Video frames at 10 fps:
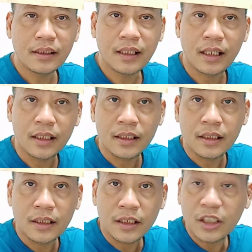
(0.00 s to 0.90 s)
Ah,
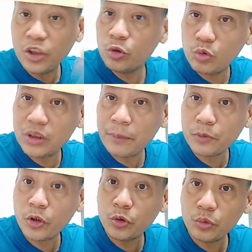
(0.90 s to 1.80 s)
inuulam
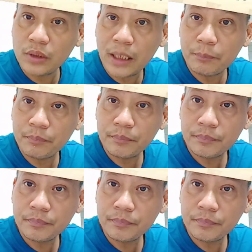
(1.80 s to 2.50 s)
to, inuulam.